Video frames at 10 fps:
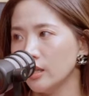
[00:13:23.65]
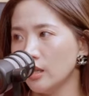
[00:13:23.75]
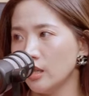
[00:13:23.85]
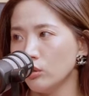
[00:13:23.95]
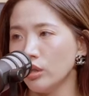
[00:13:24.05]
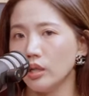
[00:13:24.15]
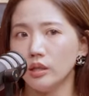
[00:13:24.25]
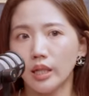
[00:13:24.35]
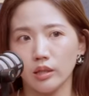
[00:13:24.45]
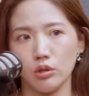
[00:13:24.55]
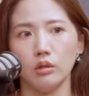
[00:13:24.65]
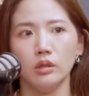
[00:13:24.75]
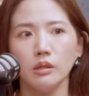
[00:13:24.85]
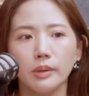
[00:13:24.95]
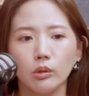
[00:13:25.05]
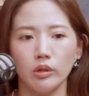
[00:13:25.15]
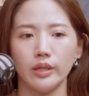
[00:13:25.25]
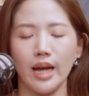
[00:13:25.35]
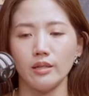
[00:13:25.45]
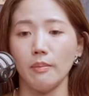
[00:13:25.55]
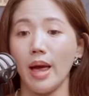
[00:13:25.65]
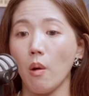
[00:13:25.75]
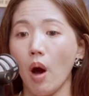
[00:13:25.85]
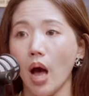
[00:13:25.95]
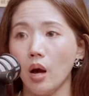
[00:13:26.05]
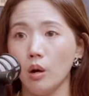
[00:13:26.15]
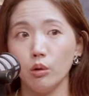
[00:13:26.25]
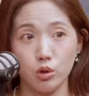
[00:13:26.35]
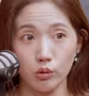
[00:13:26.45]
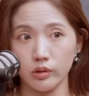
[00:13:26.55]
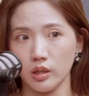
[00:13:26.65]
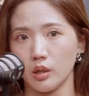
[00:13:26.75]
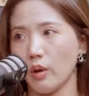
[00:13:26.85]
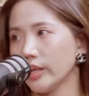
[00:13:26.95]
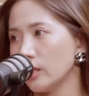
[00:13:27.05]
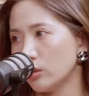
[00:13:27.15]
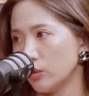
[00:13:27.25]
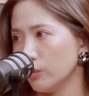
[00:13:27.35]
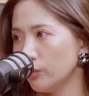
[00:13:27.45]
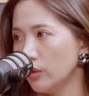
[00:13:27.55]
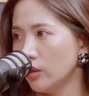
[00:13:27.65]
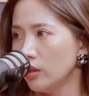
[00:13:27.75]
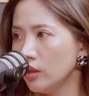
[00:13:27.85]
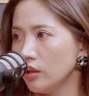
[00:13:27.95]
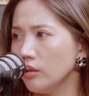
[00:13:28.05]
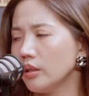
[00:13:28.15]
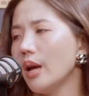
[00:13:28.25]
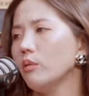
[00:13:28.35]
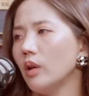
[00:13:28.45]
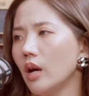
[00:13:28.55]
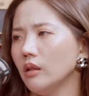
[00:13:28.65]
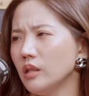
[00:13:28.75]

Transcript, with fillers: 对，所以那个时候特别多人开始买花或种起观叶植物，嗯，因为你太无聊了，